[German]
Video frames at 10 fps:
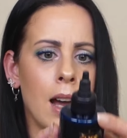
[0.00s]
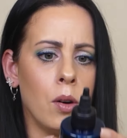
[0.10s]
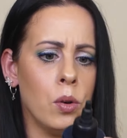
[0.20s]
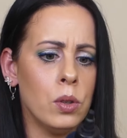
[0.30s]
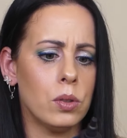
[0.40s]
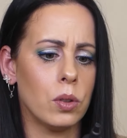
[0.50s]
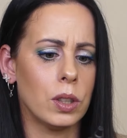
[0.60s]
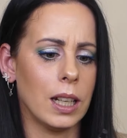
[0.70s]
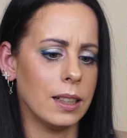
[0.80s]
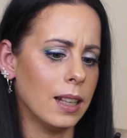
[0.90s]
aus
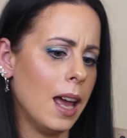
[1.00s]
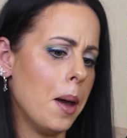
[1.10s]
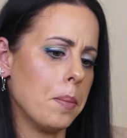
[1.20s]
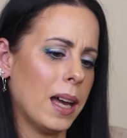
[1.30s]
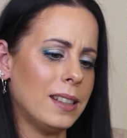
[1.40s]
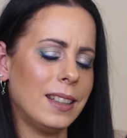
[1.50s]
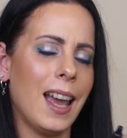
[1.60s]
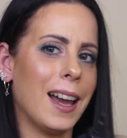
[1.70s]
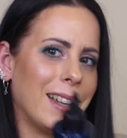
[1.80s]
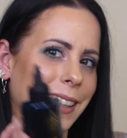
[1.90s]
und das passt
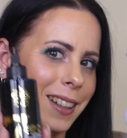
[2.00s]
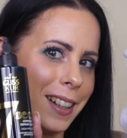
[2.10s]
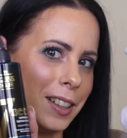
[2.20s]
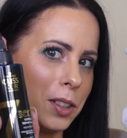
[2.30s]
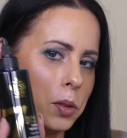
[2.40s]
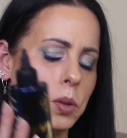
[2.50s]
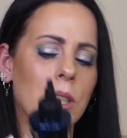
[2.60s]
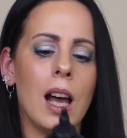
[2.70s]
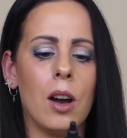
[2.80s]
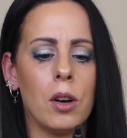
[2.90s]
ja eigentlich ganz
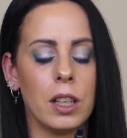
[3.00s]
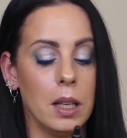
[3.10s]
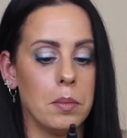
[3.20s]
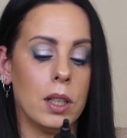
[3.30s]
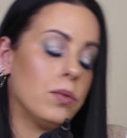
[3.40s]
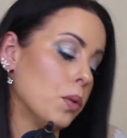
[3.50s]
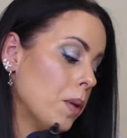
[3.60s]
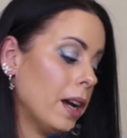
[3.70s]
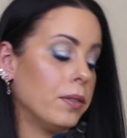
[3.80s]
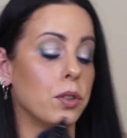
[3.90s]
cool auch hiermit,
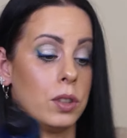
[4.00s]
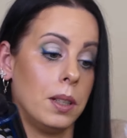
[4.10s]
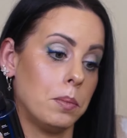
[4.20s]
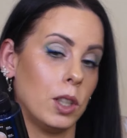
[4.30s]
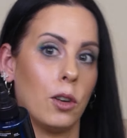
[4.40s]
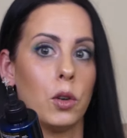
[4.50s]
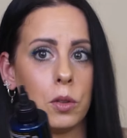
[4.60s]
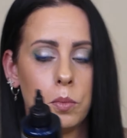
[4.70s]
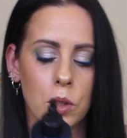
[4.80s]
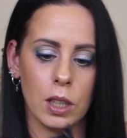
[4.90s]
wobei für sieben
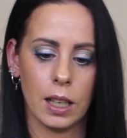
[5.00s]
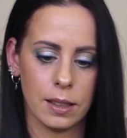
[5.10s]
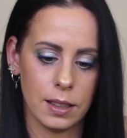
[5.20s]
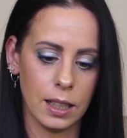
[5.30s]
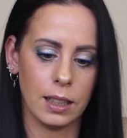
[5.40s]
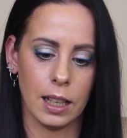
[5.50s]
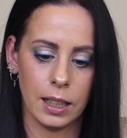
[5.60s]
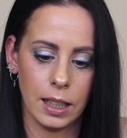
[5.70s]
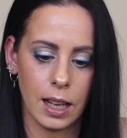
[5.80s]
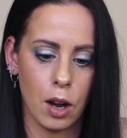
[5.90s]
Sekunden müsst ihr das Ding dann
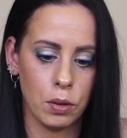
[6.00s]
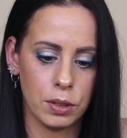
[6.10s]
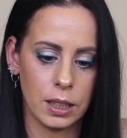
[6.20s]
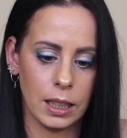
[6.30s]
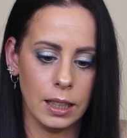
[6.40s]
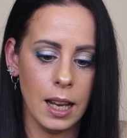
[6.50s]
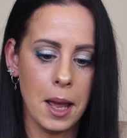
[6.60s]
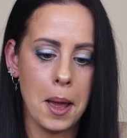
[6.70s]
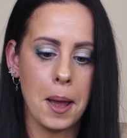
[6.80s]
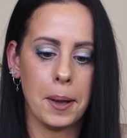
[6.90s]
nicht aufziehen.
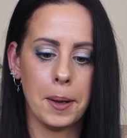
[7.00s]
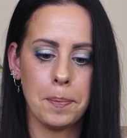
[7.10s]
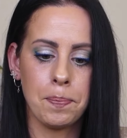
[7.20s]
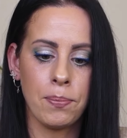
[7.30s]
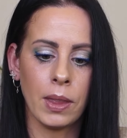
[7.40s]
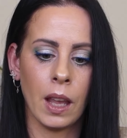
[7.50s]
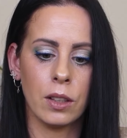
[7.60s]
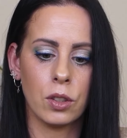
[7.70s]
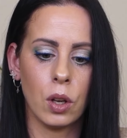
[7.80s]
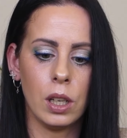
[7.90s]
Ähm,
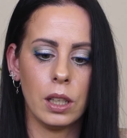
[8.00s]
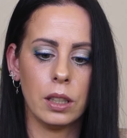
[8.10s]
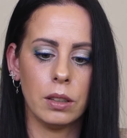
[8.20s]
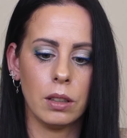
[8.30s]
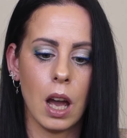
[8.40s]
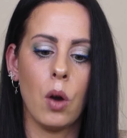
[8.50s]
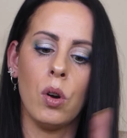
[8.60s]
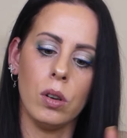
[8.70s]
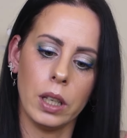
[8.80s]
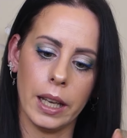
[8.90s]
soll in, oh
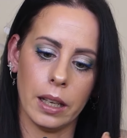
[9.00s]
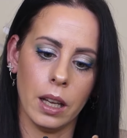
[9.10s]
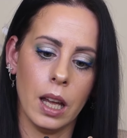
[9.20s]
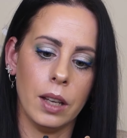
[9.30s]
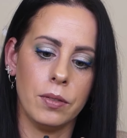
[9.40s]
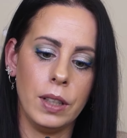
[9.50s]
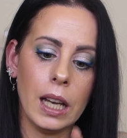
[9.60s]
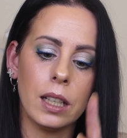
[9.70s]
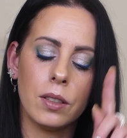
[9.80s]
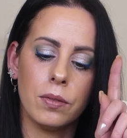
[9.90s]
okay,
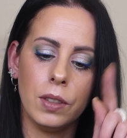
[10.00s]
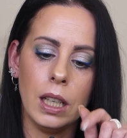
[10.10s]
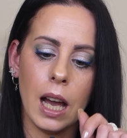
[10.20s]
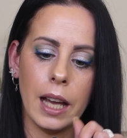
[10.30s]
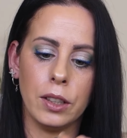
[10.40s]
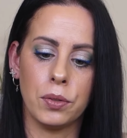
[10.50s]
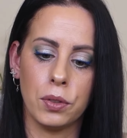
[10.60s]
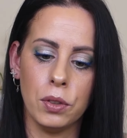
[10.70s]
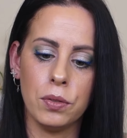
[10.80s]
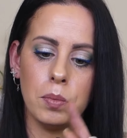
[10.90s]
wirkt wie eine
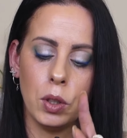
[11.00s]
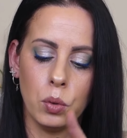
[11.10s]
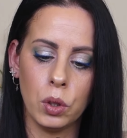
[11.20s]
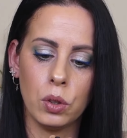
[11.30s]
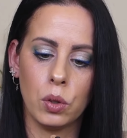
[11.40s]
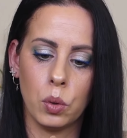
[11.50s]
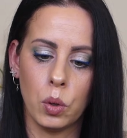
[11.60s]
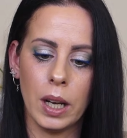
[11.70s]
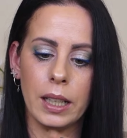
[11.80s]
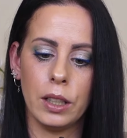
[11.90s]

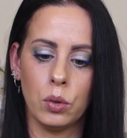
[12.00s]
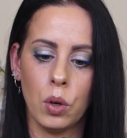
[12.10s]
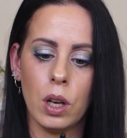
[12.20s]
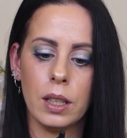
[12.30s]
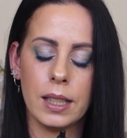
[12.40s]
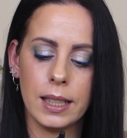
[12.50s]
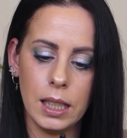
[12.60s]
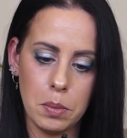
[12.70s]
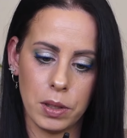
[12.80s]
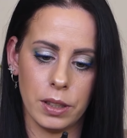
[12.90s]
5-Minuten-Kur in nur
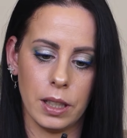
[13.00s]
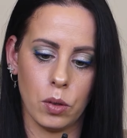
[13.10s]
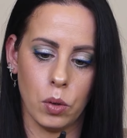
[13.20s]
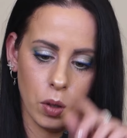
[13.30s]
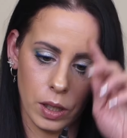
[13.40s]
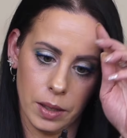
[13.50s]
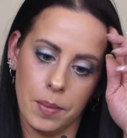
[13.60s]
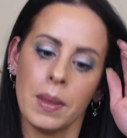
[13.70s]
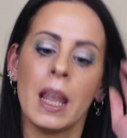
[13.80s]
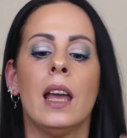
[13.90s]
7 Sekunden.
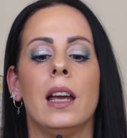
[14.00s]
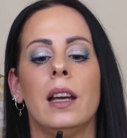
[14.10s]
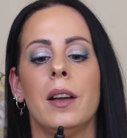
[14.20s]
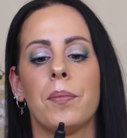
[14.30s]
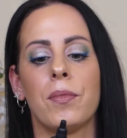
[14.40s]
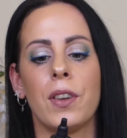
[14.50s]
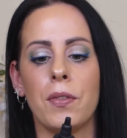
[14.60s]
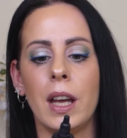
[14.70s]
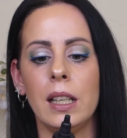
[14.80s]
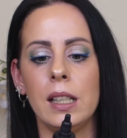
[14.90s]
Ähm,
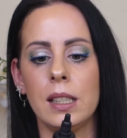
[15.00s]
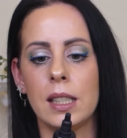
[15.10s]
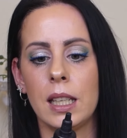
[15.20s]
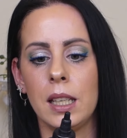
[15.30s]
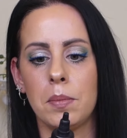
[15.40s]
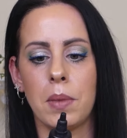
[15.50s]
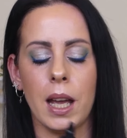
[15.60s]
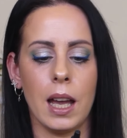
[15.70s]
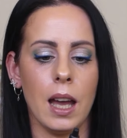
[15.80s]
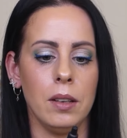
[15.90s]
verwandelt sich
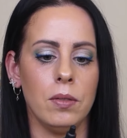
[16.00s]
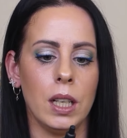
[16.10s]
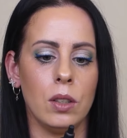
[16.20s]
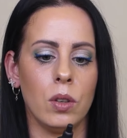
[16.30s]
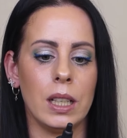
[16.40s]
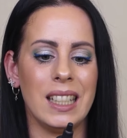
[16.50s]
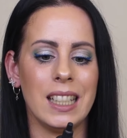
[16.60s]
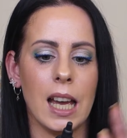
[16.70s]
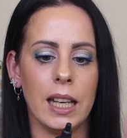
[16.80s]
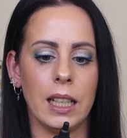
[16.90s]
bei Anwendung in
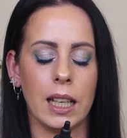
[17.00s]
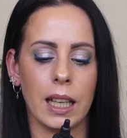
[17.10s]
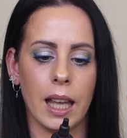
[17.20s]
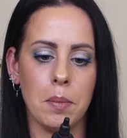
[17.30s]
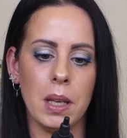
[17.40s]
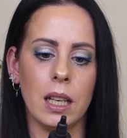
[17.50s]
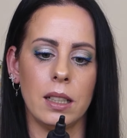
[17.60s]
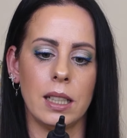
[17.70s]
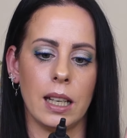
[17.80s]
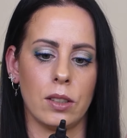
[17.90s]
eine
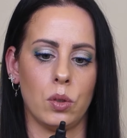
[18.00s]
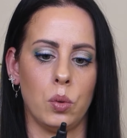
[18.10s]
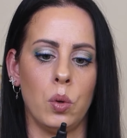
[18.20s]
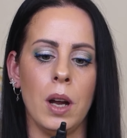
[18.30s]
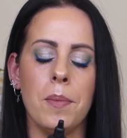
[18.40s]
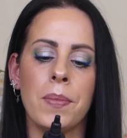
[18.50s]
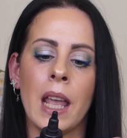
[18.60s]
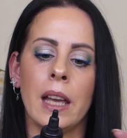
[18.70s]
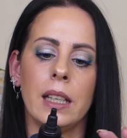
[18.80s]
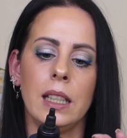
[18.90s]
cremige Textur,
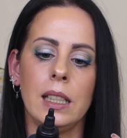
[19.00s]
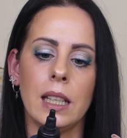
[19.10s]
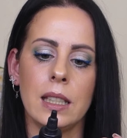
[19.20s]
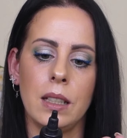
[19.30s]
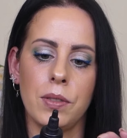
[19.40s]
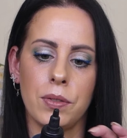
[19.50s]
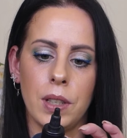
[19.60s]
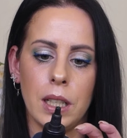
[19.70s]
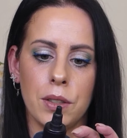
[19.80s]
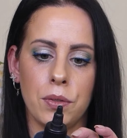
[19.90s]
Intensive
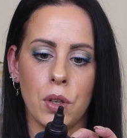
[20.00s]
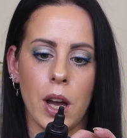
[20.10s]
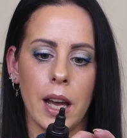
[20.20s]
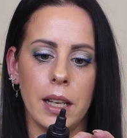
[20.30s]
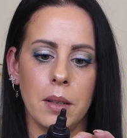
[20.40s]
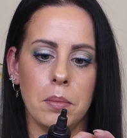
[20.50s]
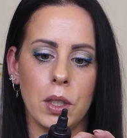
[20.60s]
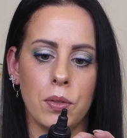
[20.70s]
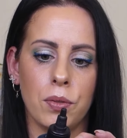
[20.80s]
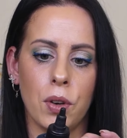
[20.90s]
Pflege für eine
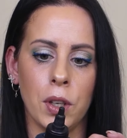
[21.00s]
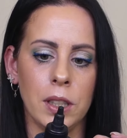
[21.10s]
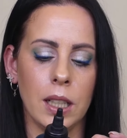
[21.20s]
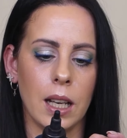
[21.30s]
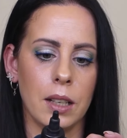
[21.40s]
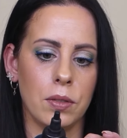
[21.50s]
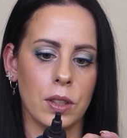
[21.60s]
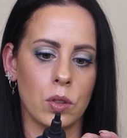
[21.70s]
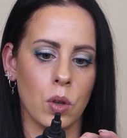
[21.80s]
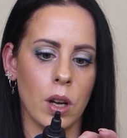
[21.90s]
mit Feuchtigkeit
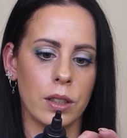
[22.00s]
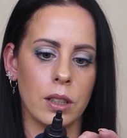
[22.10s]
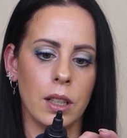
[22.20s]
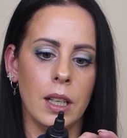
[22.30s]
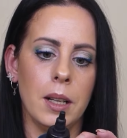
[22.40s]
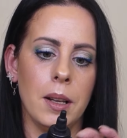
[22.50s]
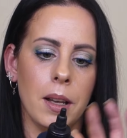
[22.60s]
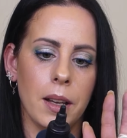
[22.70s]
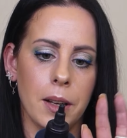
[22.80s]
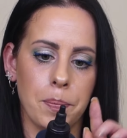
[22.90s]
versorgte,
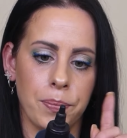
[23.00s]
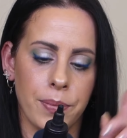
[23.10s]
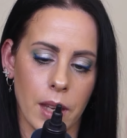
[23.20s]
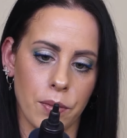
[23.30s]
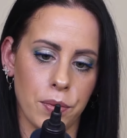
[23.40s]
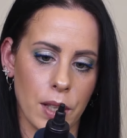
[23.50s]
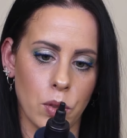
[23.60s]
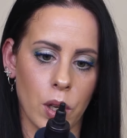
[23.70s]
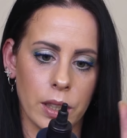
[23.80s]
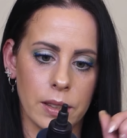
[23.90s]
ähm,
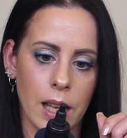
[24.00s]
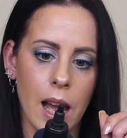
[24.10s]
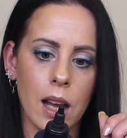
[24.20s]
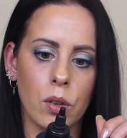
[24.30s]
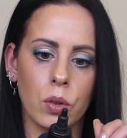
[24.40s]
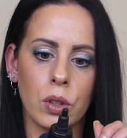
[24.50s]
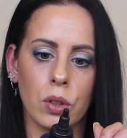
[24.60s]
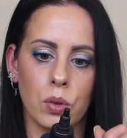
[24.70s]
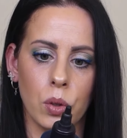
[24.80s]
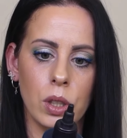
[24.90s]
versorgtes Haar und
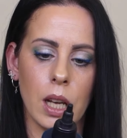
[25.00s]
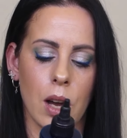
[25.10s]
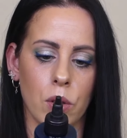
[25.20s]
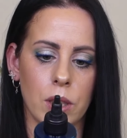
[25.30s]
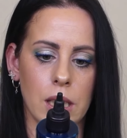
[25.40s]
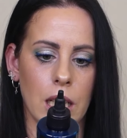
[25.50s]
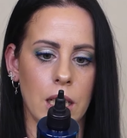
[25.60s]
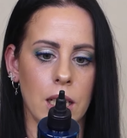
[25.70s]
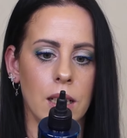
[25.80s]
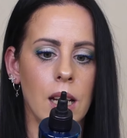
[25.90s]
gesund
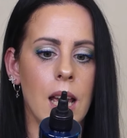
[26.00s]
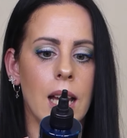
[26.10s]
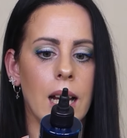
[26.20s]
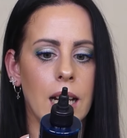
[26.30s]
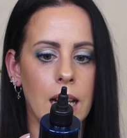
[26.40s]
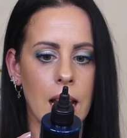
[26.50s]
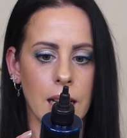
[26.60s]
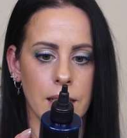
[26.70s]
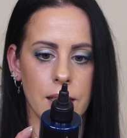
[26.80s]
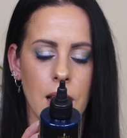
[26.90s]
aussehenden
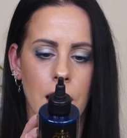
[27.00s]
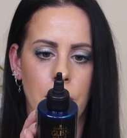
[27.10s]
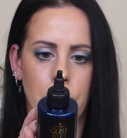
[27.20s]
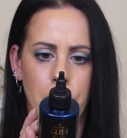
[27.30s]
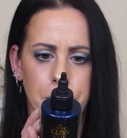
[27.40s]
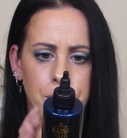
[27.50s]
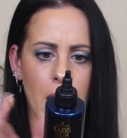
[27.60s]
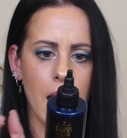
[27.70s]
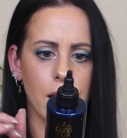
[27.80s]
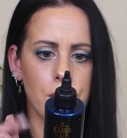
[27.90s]
Glanz.
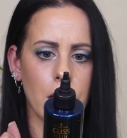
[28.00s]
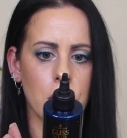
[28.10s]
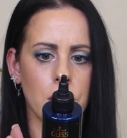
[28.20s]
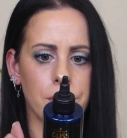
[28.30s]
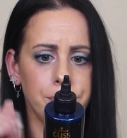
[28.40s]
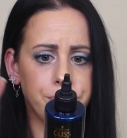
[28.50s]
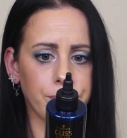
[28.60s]
Ähm, Haare waschen,